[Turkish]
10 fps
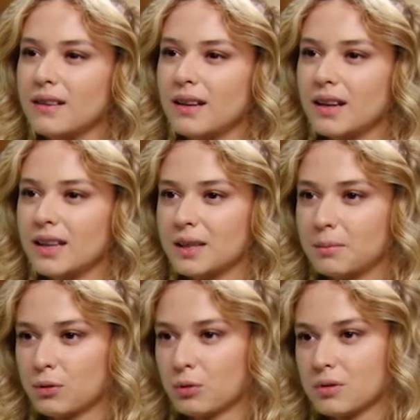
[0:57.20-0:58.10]
ile
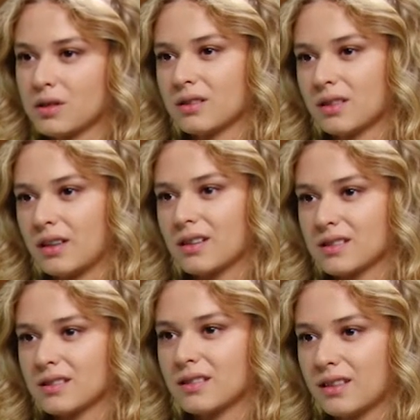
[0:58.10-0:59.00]
2009 yılları
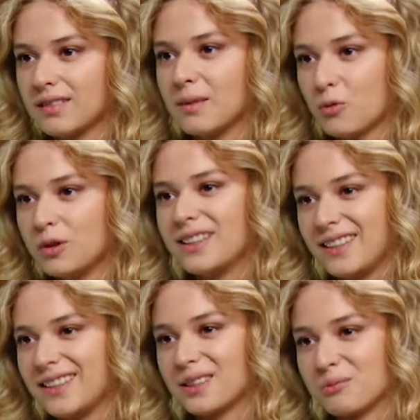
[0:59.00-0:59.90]
arasında tam 12 yıl